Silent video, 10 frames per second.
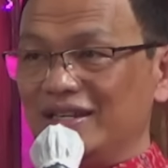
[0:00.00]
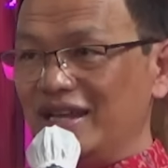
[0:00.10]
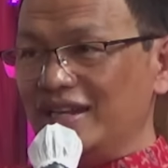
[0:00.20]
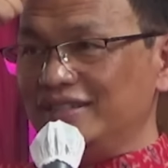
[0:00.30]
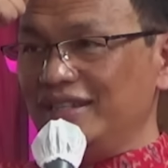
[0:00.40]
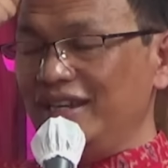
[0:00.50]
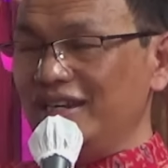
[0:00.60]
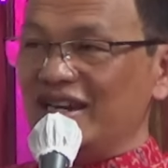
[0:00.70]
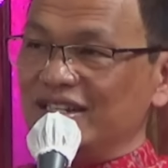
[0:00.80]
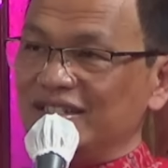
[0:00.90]
Dari sini
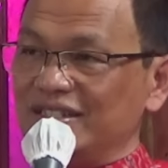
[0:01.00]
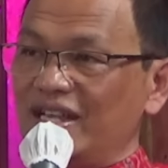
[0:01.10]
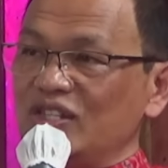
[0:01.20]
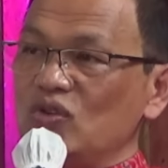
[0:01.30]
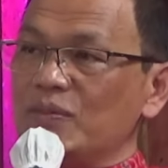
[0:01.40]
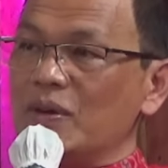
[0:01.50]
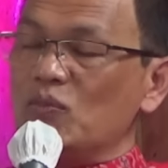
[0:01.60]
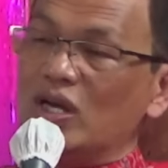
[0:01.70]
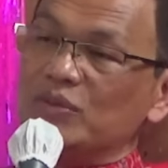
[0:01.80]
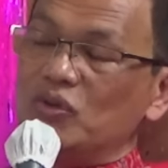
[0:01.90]
dan dari sini. Saya sudah
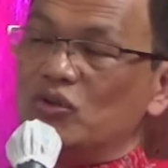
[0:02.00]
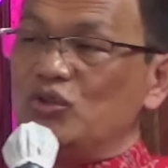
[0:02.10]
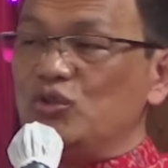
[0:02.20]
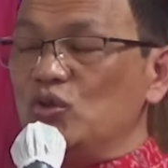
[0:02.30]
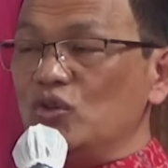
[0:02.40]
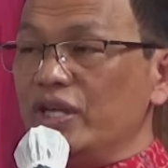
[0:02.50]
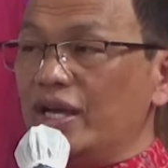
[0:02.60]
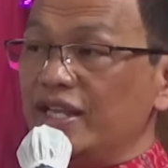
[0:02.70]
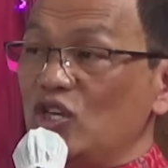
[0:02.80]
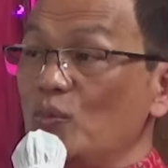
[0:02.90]
membuat buku judulnya
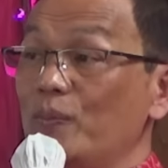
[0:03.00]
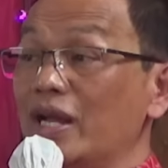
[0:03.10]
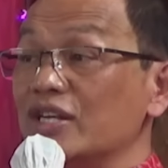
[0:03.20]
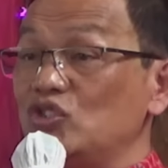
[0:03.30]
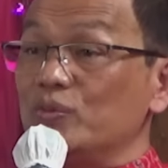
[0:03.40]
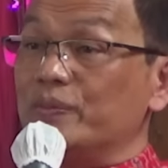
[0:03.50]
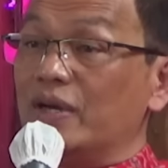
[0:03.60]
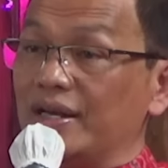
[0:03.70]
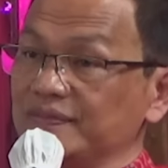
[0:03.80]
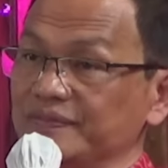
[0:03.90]
Hidup
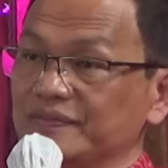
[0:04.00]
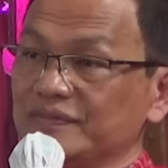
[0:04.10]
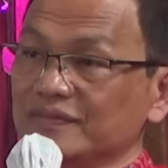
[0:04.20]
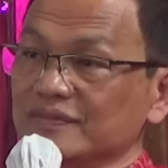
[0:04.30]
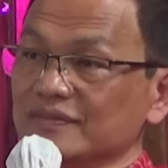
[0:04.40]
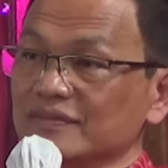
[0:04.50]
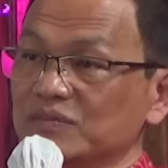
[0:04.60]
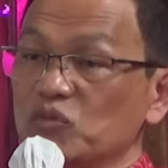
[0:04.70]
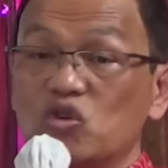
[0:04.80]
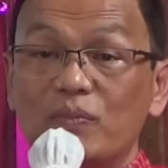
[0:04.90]
Menakjubkan.
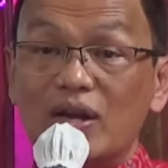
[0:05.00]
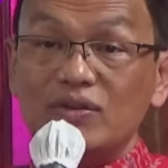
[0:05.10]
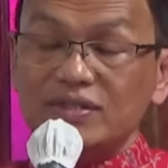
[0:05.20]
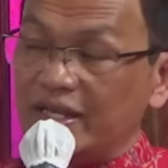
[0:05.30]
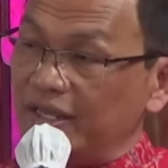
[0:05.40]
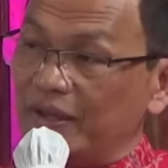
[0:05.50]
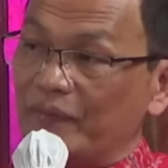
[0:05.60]
Buku baru saya.